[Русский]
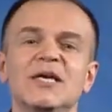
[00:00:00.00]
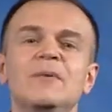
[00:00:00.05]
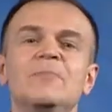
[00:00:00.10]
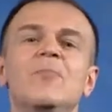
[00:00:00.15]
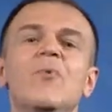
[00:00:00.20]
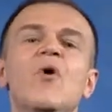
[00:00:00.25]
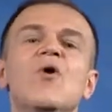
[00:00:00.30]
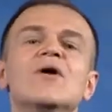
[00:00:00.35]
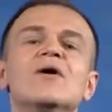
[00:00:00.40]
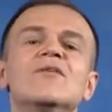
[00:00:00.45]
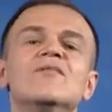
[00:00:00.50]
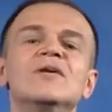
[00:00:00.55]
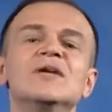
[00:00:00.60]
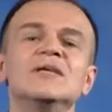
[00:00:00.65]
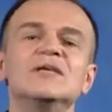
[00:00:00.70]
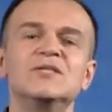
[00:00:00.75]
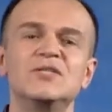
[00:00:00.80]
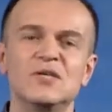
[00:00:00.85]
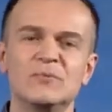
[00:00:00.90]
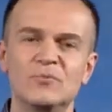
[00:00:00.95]
и Бог
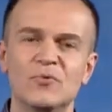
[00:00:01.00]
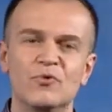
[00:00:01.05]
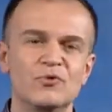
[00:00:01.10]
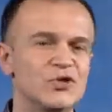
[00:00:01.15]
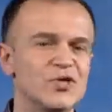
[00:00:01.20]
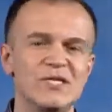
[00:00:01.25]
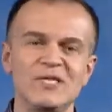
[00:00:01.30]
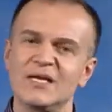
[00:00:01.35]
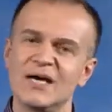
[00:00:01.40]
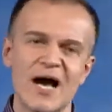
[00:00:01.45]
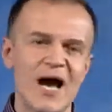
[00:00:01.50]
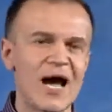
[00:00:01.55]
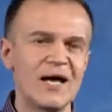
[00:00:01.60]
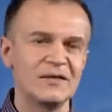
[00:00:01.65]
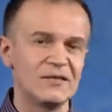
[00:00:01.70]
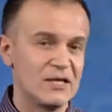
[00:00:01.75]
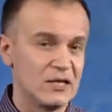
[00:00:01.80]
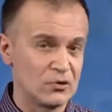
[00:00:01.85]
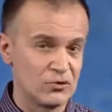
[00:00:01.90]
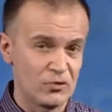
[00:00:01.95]
говорит ему, уже не
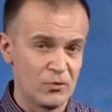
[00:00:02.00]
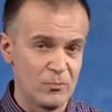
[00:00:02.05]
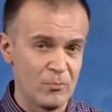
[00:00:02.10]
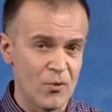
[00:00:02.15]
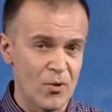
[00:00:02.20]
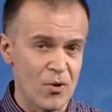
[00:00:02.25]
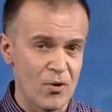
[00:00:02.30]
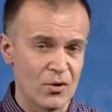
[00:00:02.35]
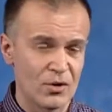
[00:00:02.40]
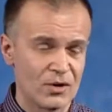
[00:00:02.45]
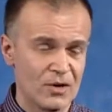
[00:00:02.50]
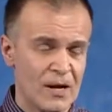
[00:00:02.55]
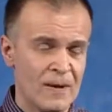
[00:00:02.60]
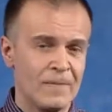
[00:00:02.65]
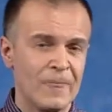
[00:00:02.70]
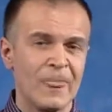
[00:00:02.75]
ангел, но Бог,